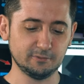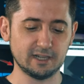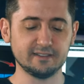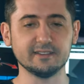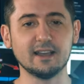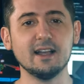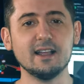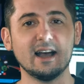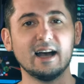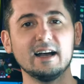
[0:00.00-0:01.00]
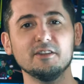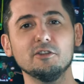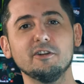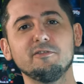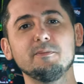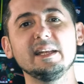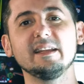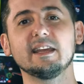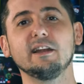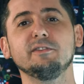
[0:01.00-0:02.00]
Voilà, c'est ça, à
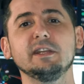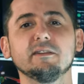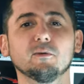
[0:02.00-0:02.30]
9000 Kelvin.